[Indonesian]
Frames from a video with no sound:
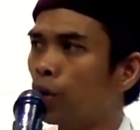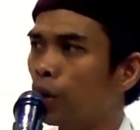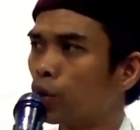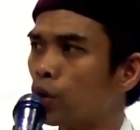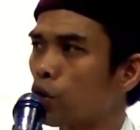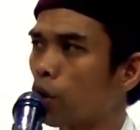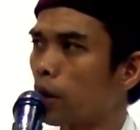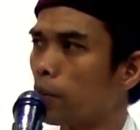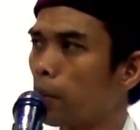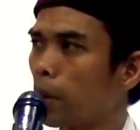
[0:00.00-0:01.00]
ditulis
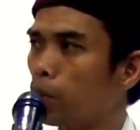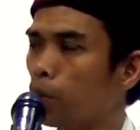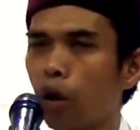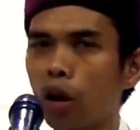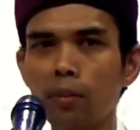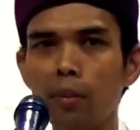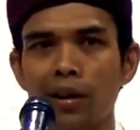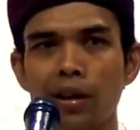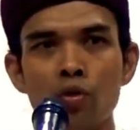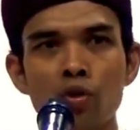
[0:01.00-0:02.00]
oleh Imam Ibnu Qayyim
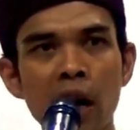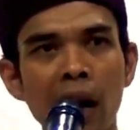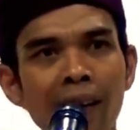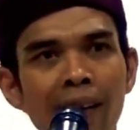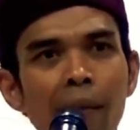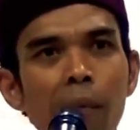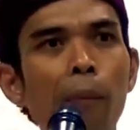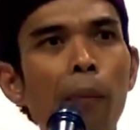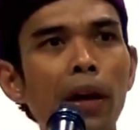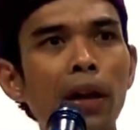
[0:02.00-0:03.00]
Al-Jauziyah.
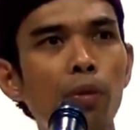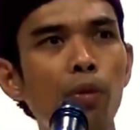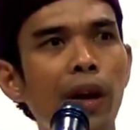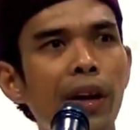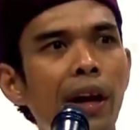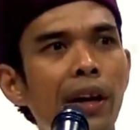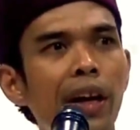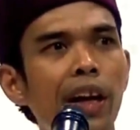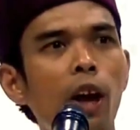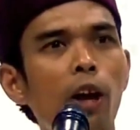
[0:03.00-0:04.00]
Bapak, ibu,
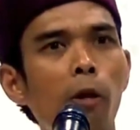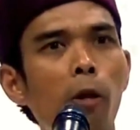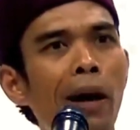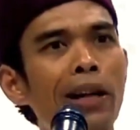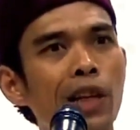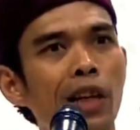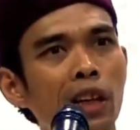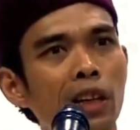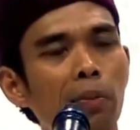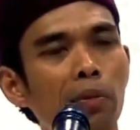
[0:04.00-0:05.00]
adik-adik kalau mau baca
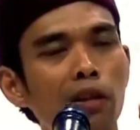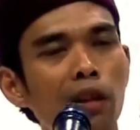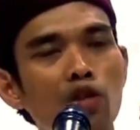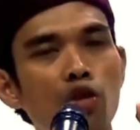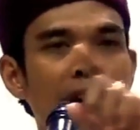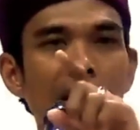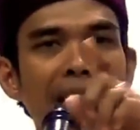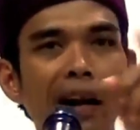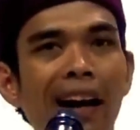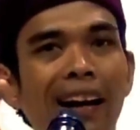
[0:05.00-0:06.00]
kitab tentang sorga,
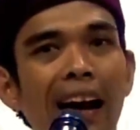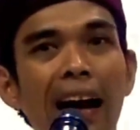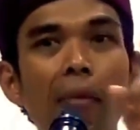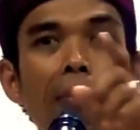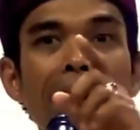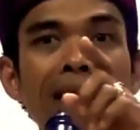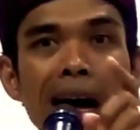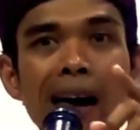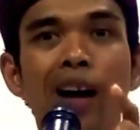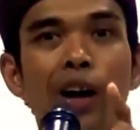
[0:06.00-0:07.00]
neraka alam
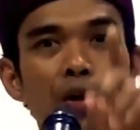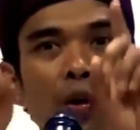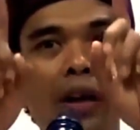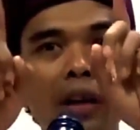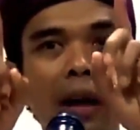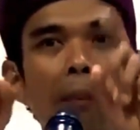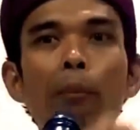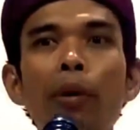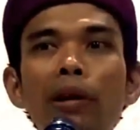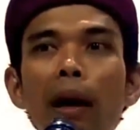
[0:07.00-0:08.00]
barzah, dua kitab.
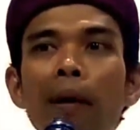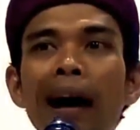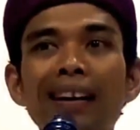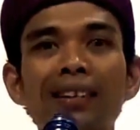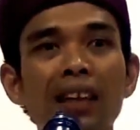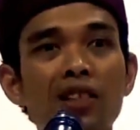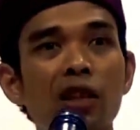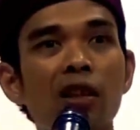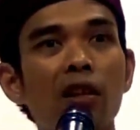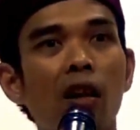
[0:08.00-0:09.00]
Pertama
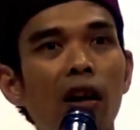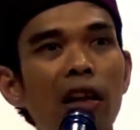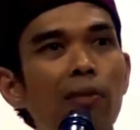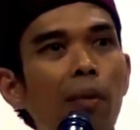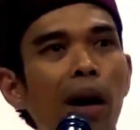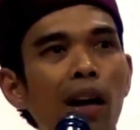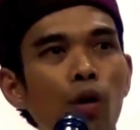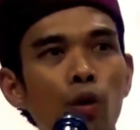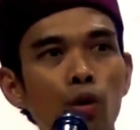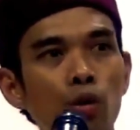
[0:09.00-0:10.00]
At-Tazkirah Imam
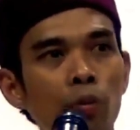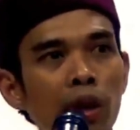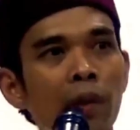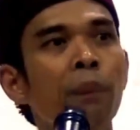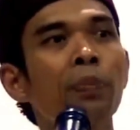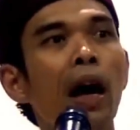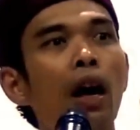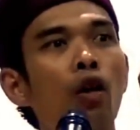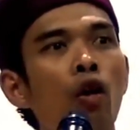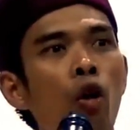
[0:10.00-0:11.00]
Al-Qurtubi,
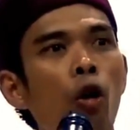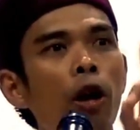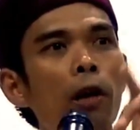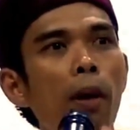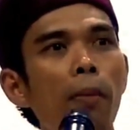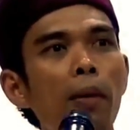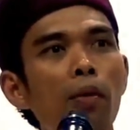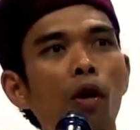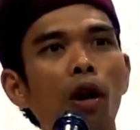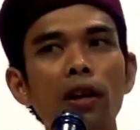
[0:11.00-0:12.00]
Ar-Ruh Imam
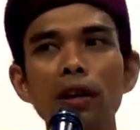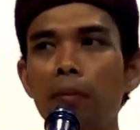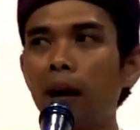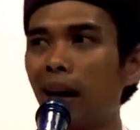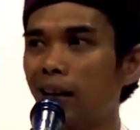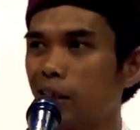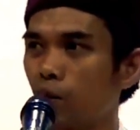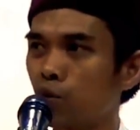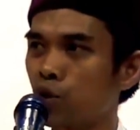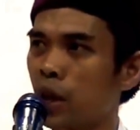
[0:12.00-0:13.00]
Ibnu Qayyim
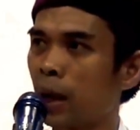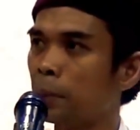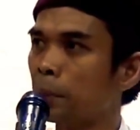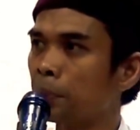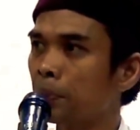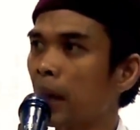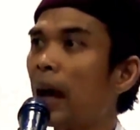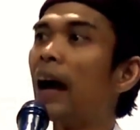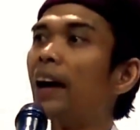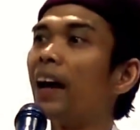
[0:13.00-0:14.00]
Al-Jauziyah
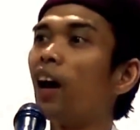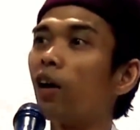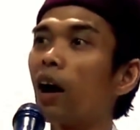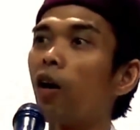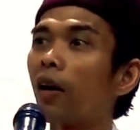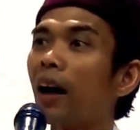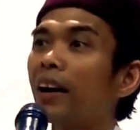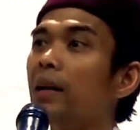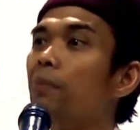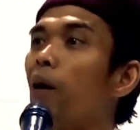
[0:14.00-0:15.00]
ada
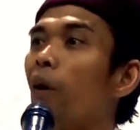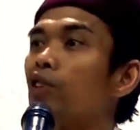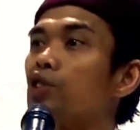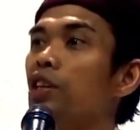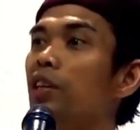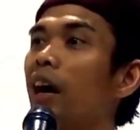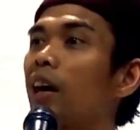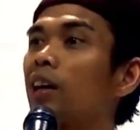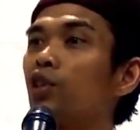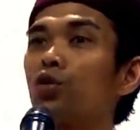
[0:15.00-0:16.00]
orang-orang dibawa
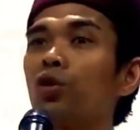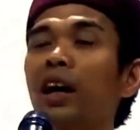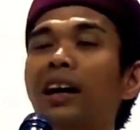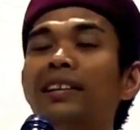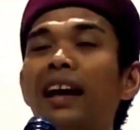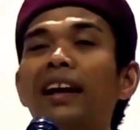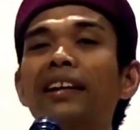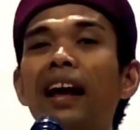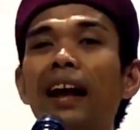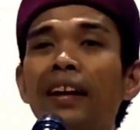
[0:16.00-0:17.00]
singgah ke surga
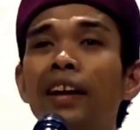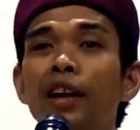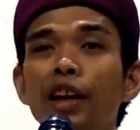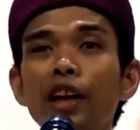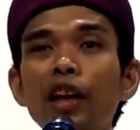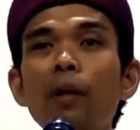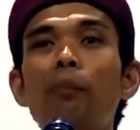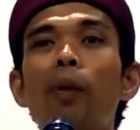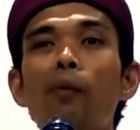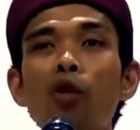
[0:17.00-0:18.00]
jalan-jalan. Ini
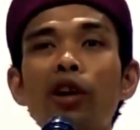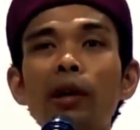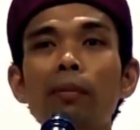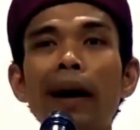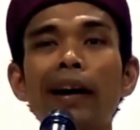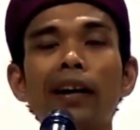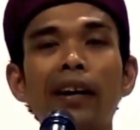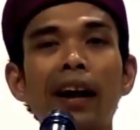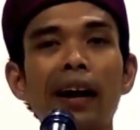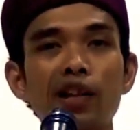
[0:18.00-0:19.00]
pemukiman
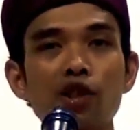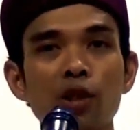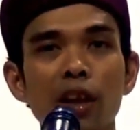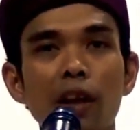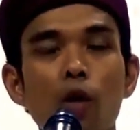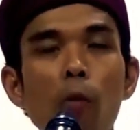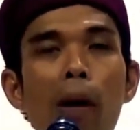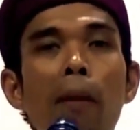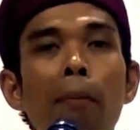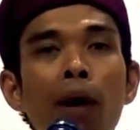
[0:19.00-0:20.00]
real estate
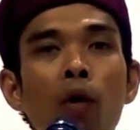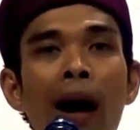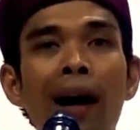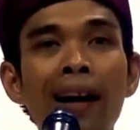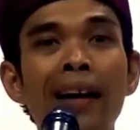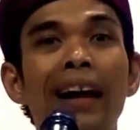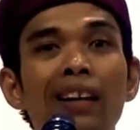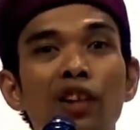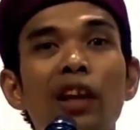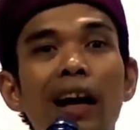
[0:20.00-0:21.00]
rumah mewah.
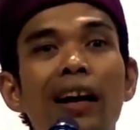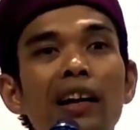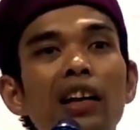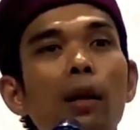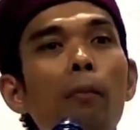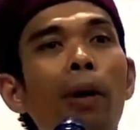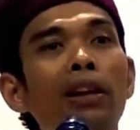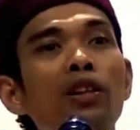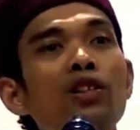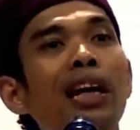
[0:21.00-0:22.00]
Nanti akan
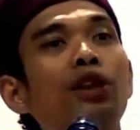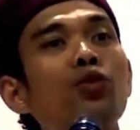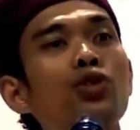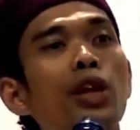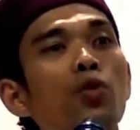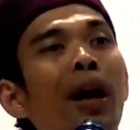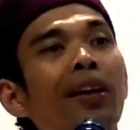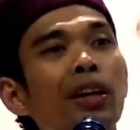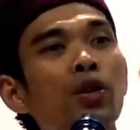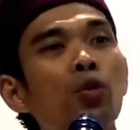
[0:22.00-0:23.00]
ditempati 1
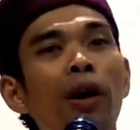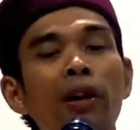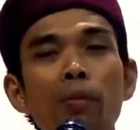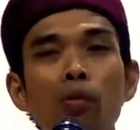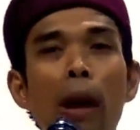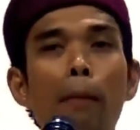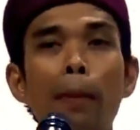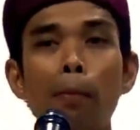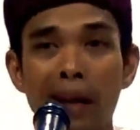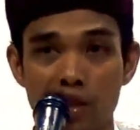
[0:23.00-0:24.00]
Januari
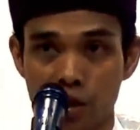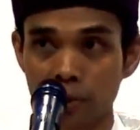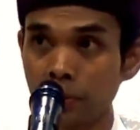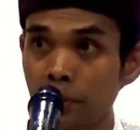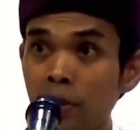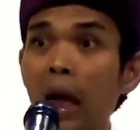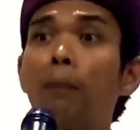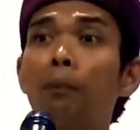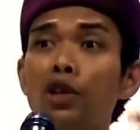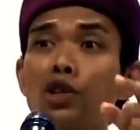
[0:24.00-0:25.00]
2018.
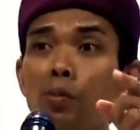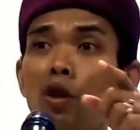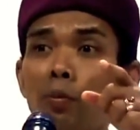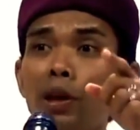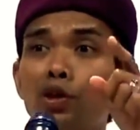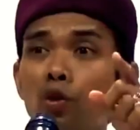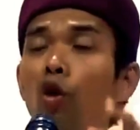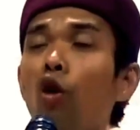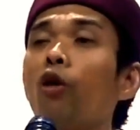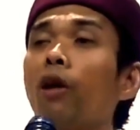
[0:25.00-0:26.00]
Tapi sebelum itu
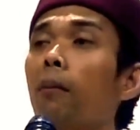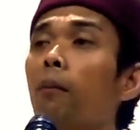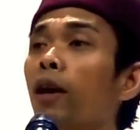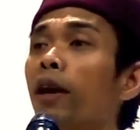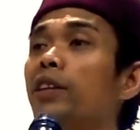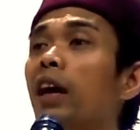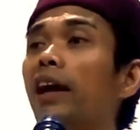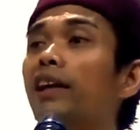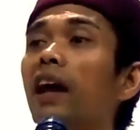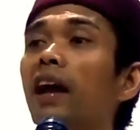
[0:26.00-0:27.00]
orang boleh
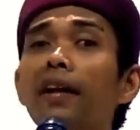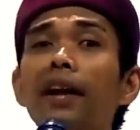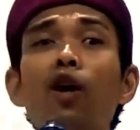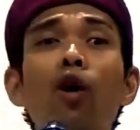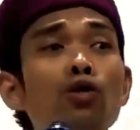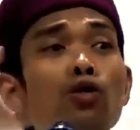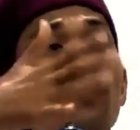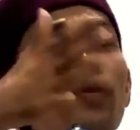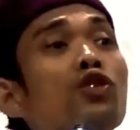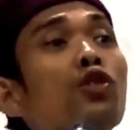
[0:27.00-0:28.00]
jalan-jalan nengok
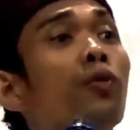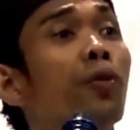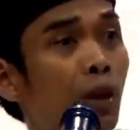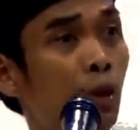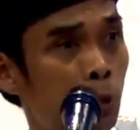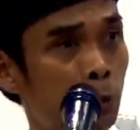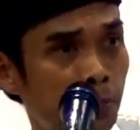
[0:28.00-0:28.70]
survei-survei dulu.